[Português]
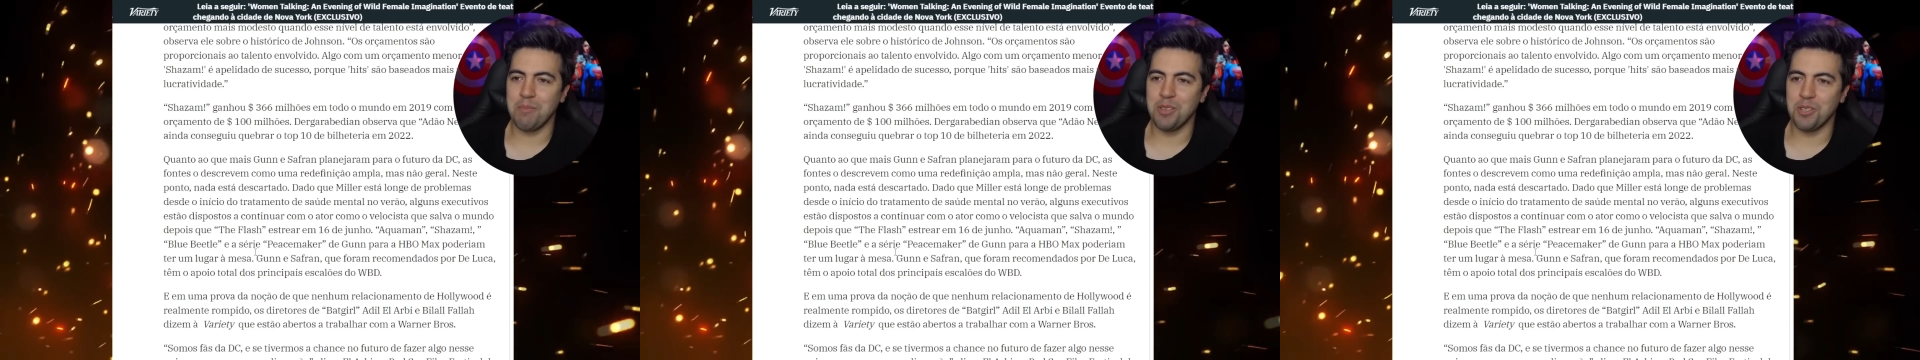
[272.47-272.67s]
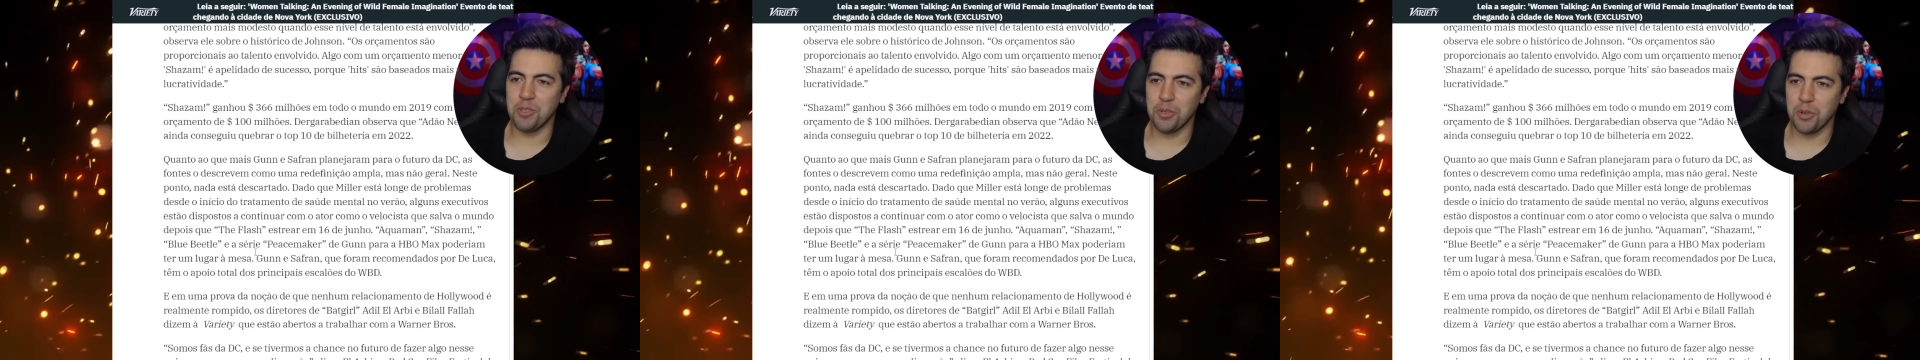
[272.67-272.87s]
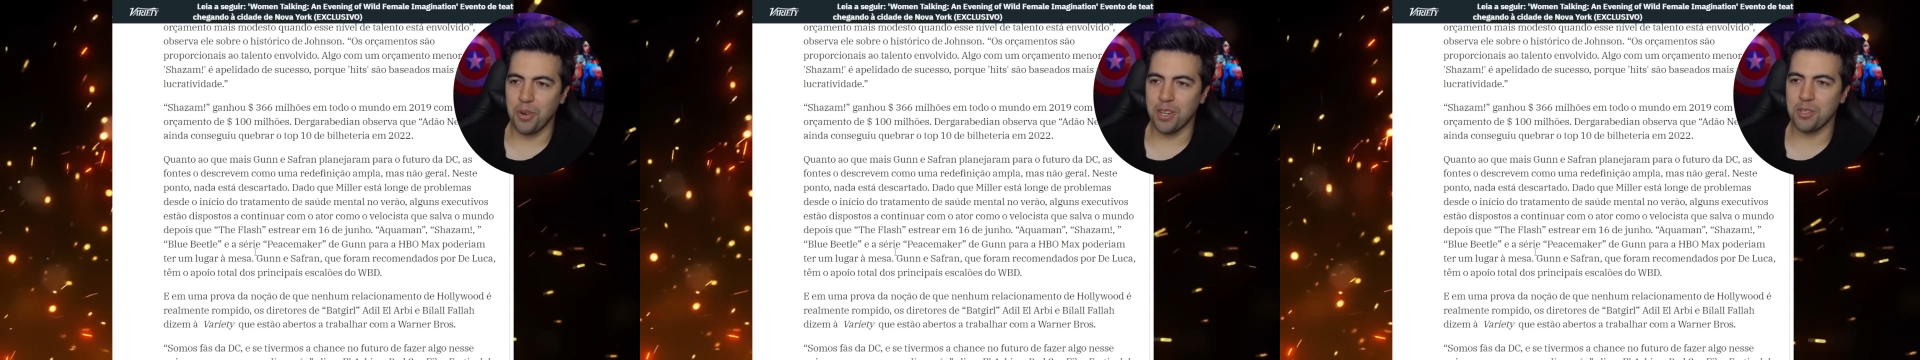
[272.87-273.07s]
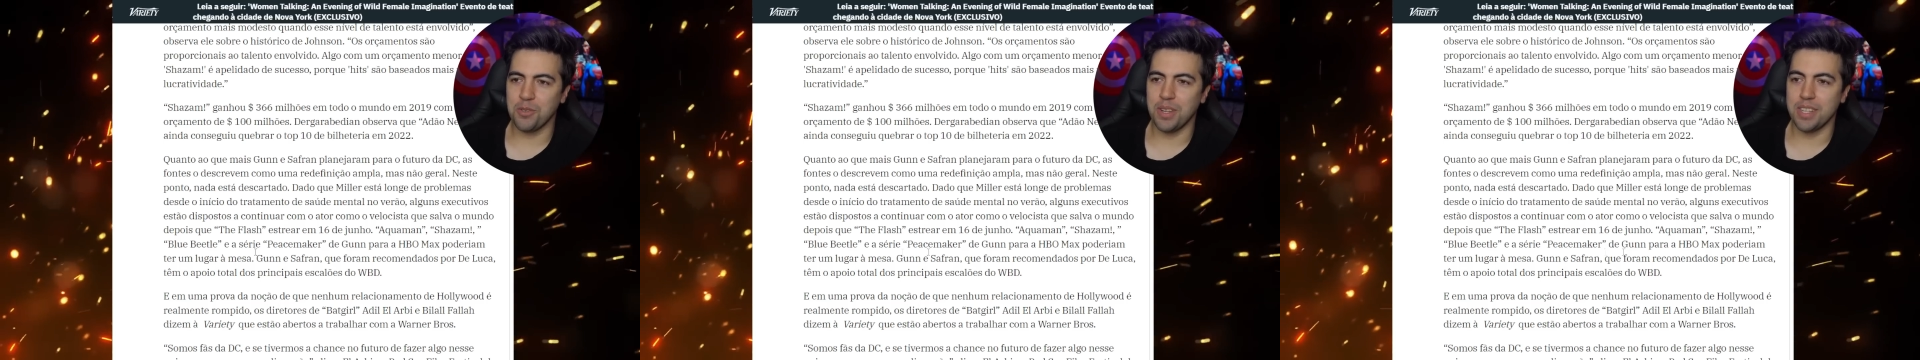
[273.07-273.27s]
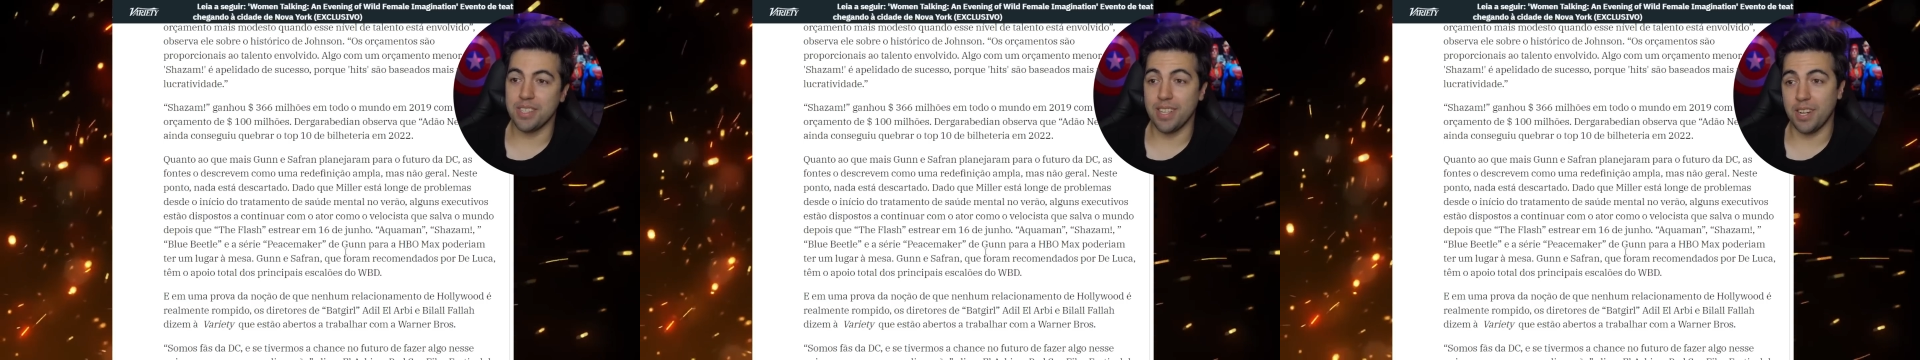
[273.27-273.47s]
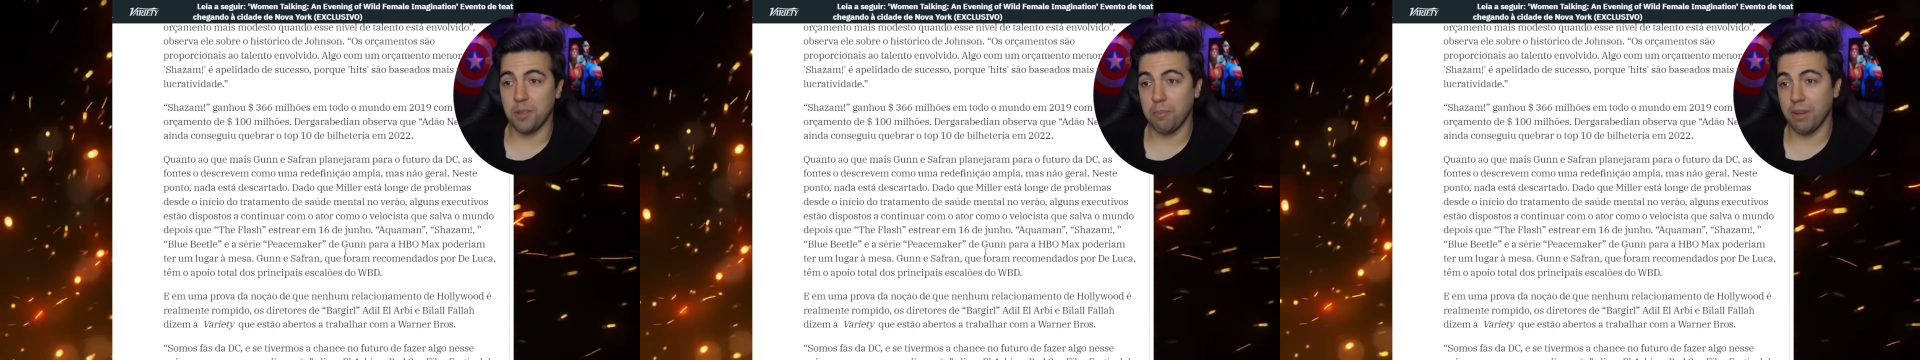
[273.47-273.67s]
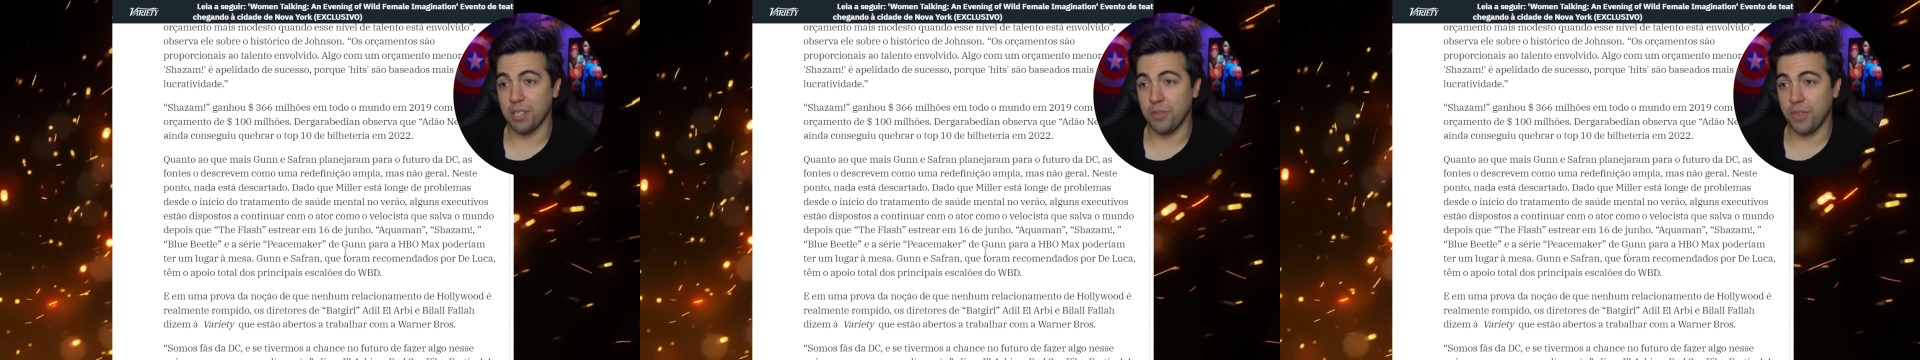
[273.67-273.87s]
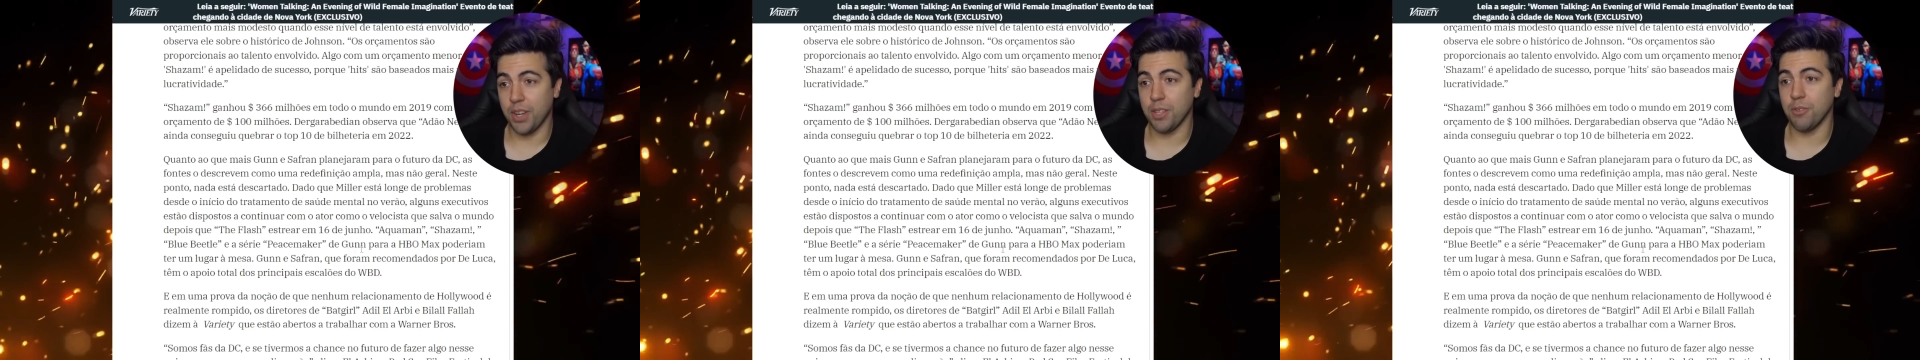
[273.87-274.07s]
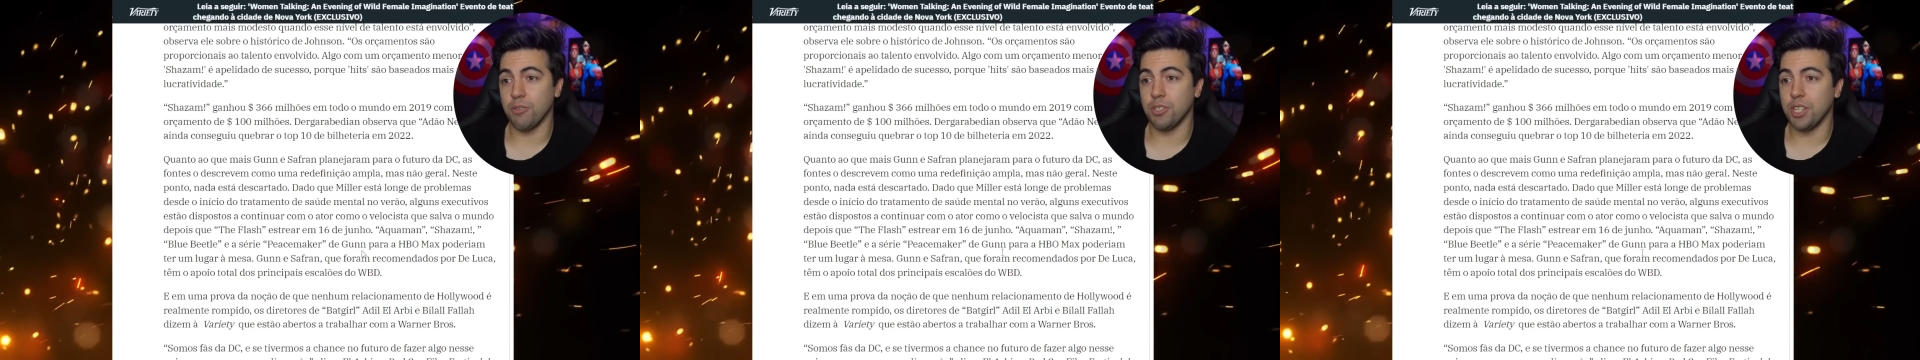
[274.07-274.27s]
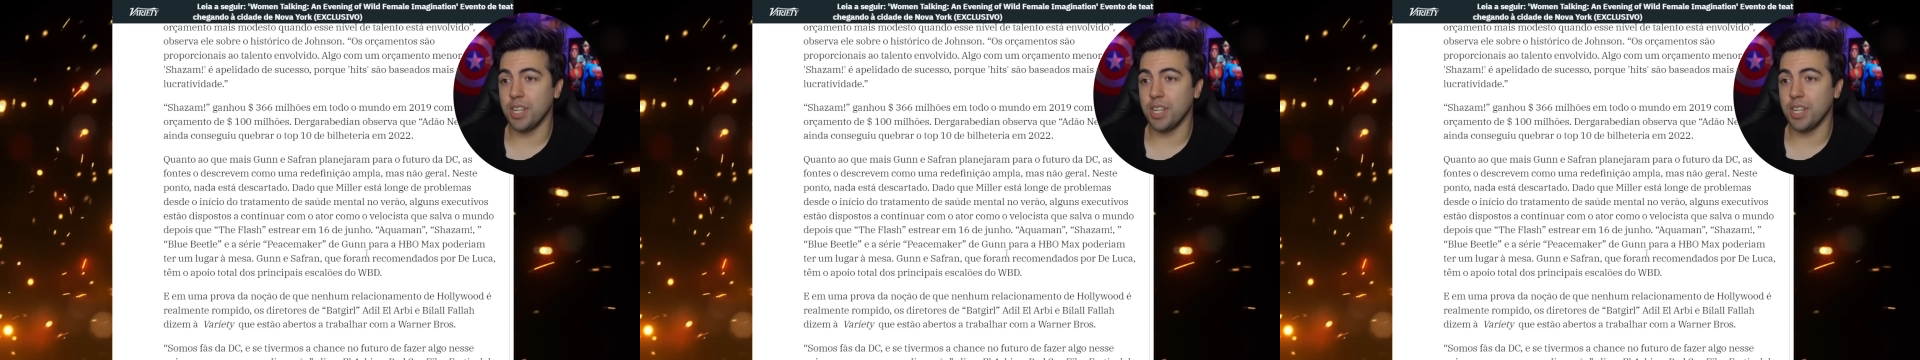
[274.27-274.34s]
Besouro Azul e a série do Pacificador